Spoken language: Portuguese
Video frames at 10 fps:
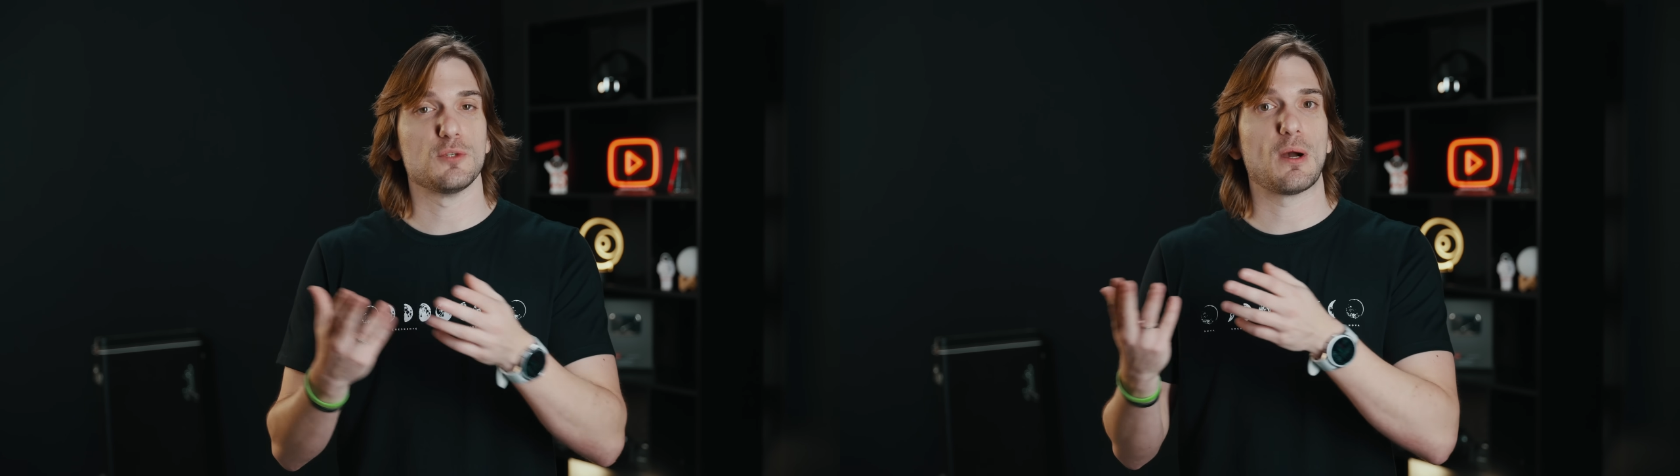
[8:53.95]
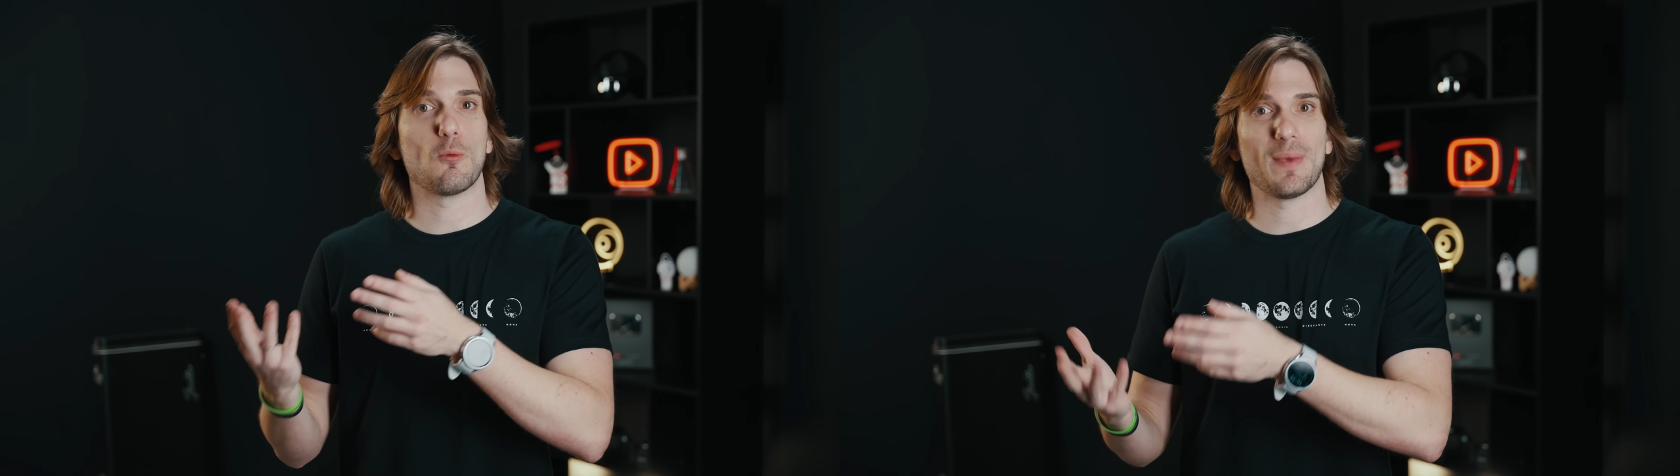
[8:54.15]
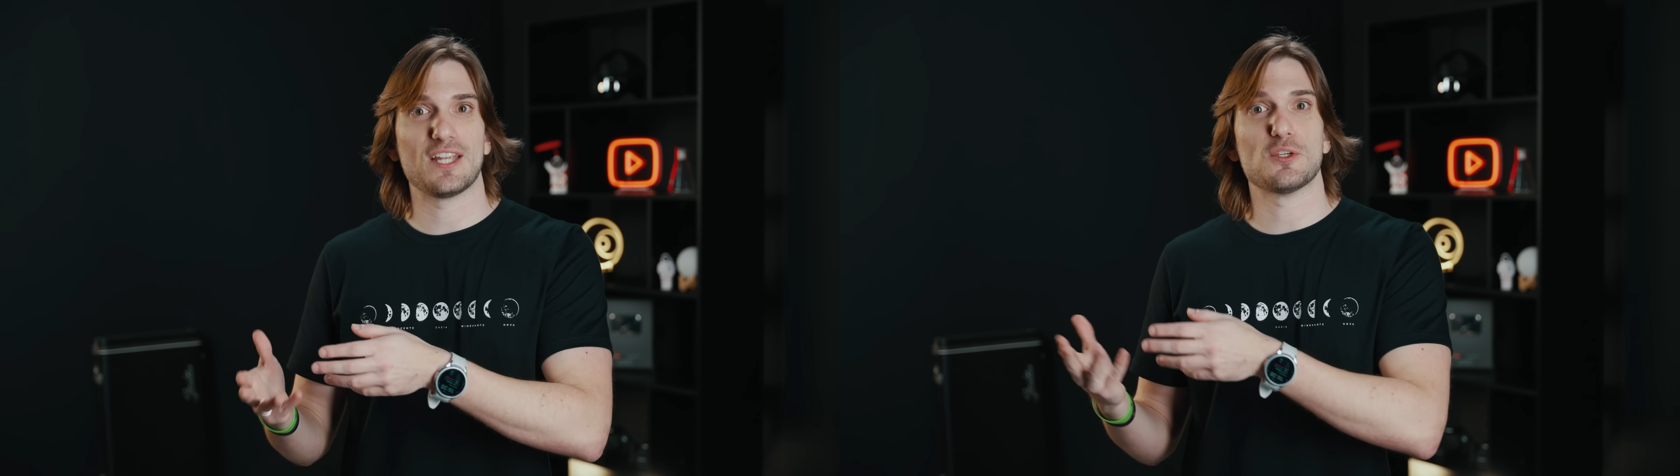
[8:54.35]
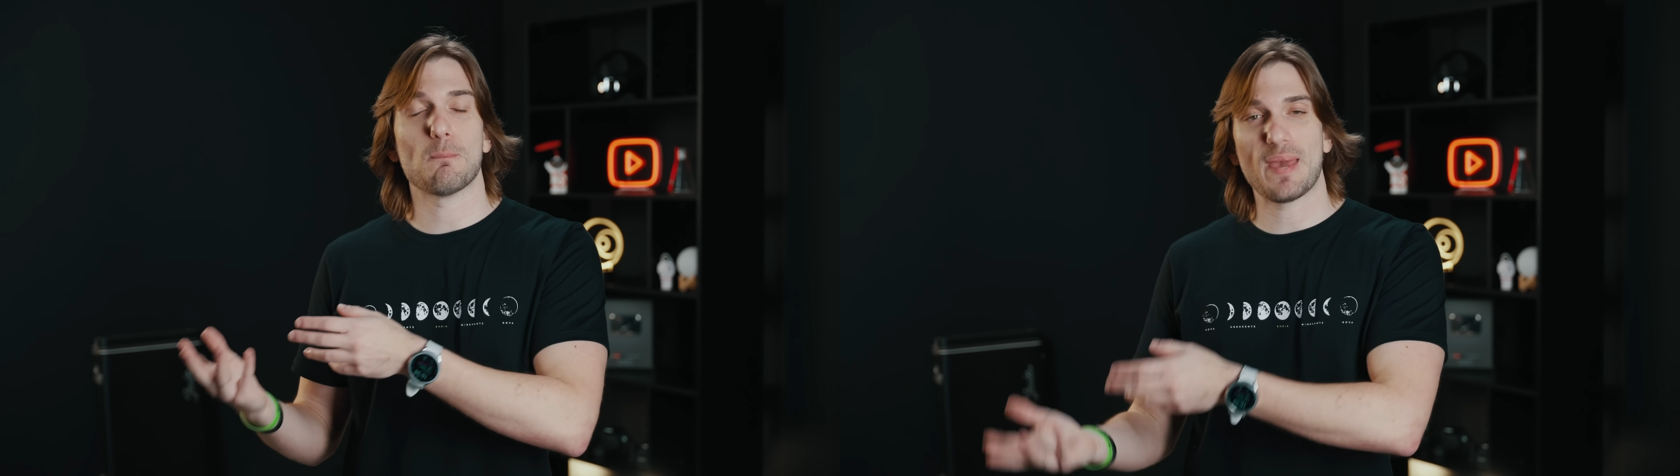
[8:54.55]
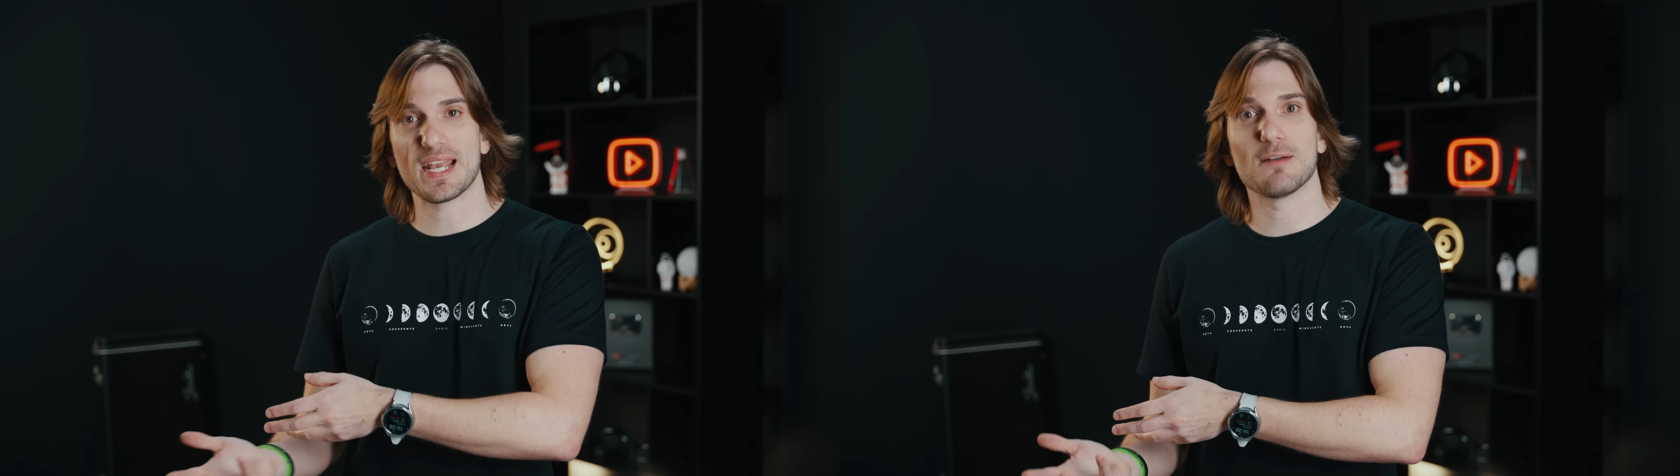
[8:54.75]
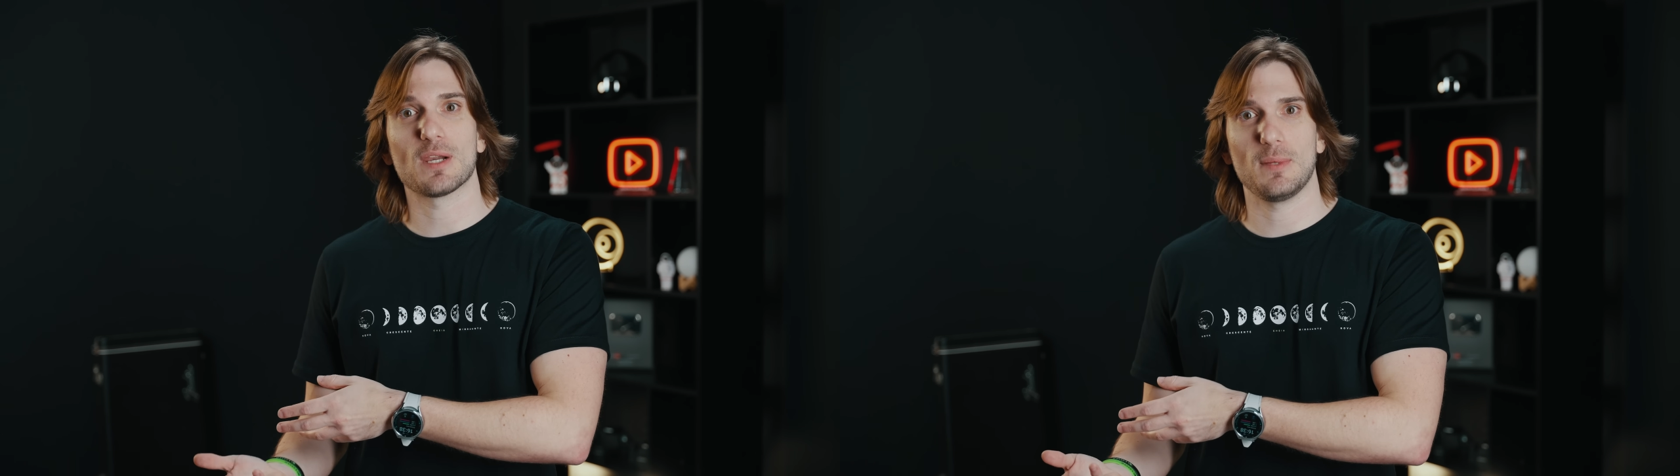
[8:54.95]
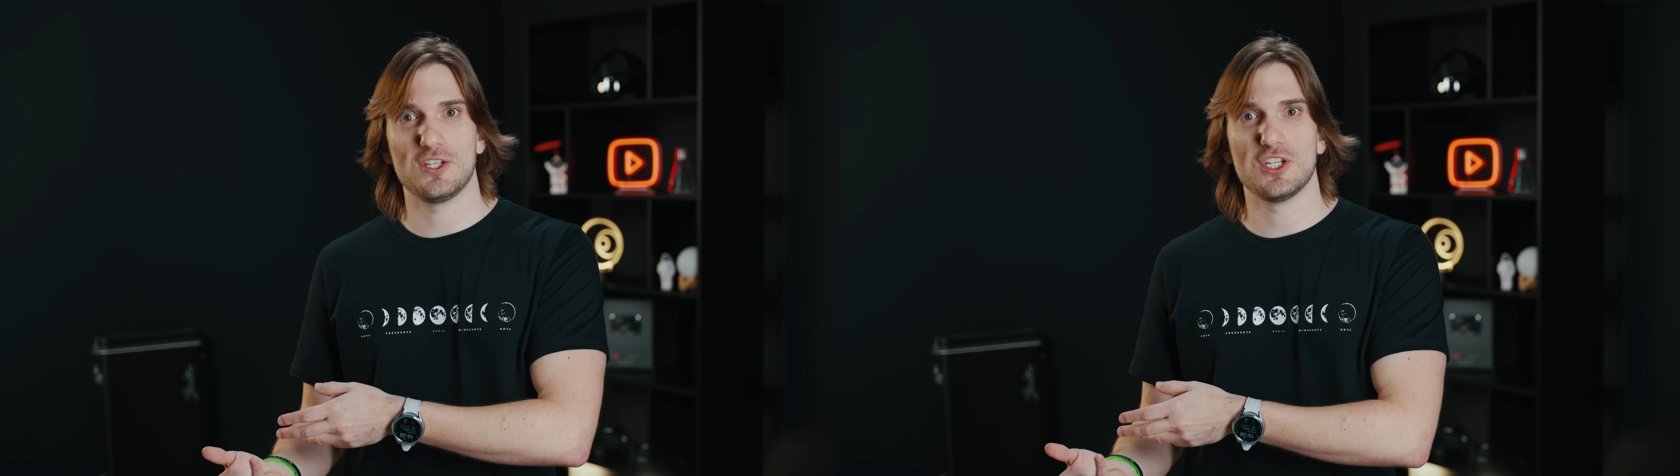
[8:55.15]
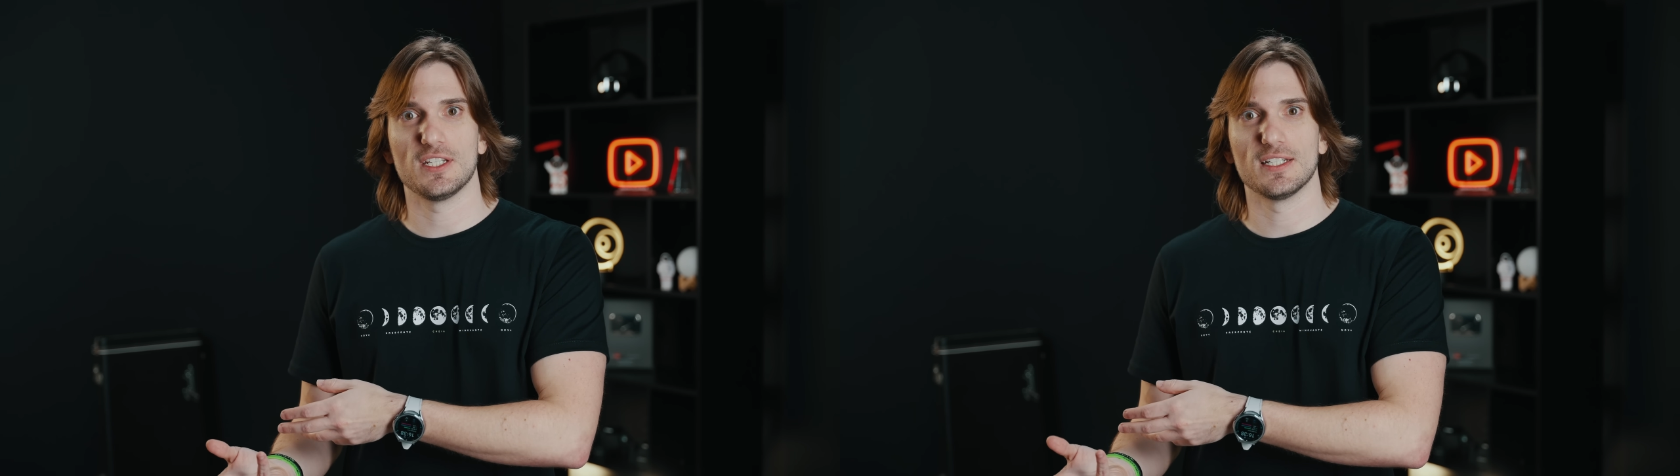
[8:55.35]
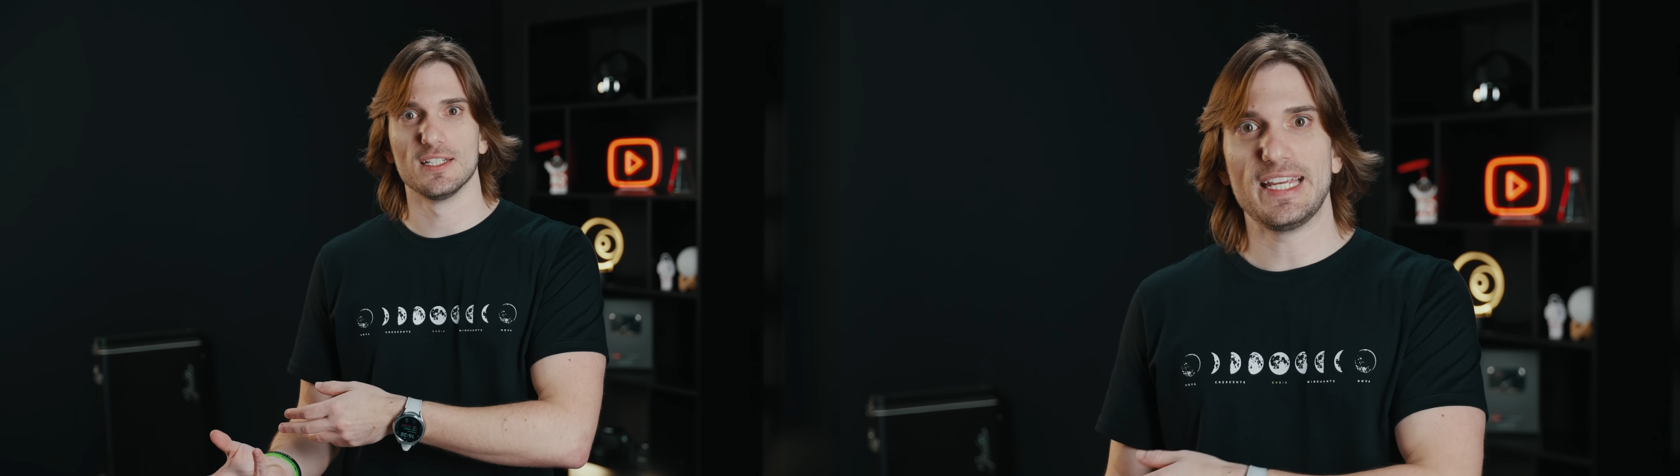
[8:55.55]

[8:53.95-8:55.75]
Maomé de Meca para Medina.